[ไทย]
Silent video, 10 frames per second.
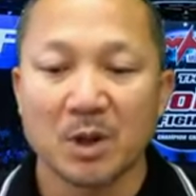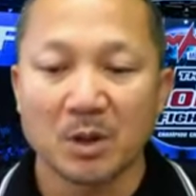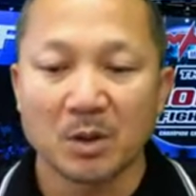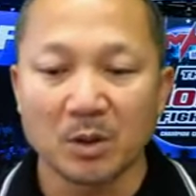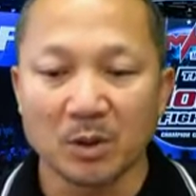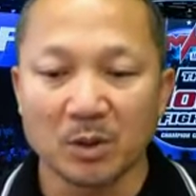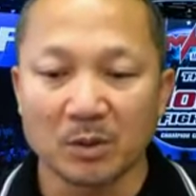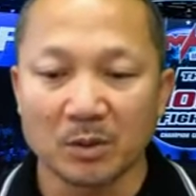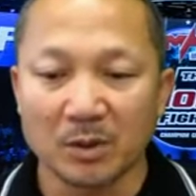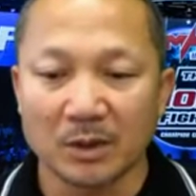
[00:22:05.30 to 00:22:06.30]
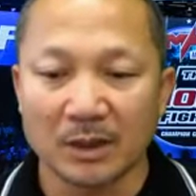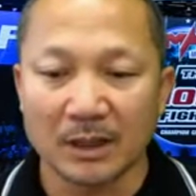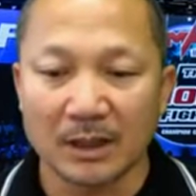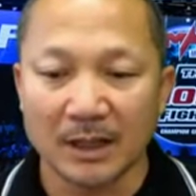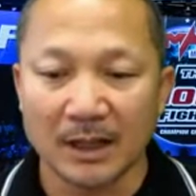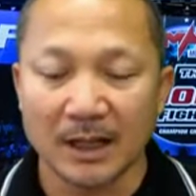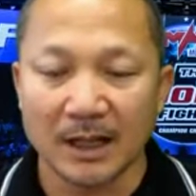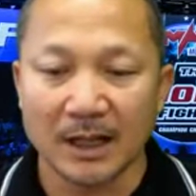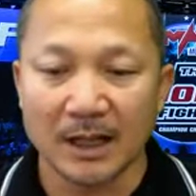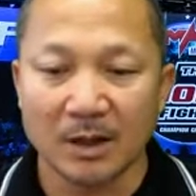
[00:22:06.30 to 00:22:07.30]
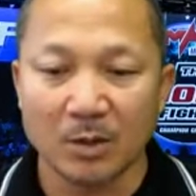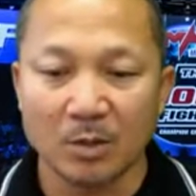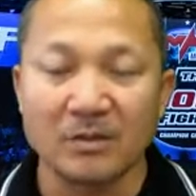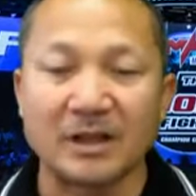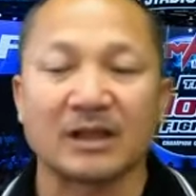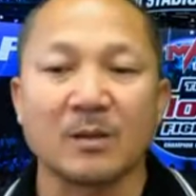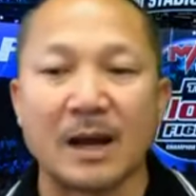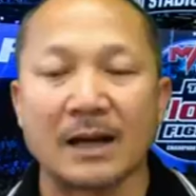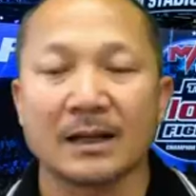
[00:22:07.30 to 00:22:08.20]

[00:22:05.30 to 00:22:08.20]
คุณแสงตะวัน